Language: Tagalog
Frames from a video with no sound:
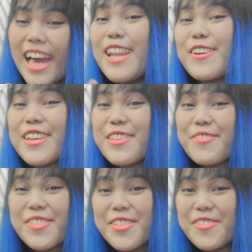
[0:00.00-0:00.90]
Hello creative
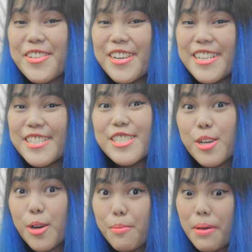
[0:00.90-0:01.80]
people!
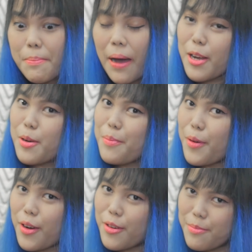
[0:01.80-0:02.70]
So may bago
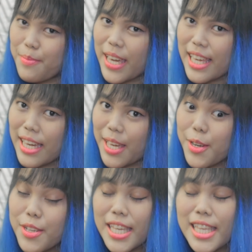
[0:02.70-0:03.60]
po akong mic ngayon.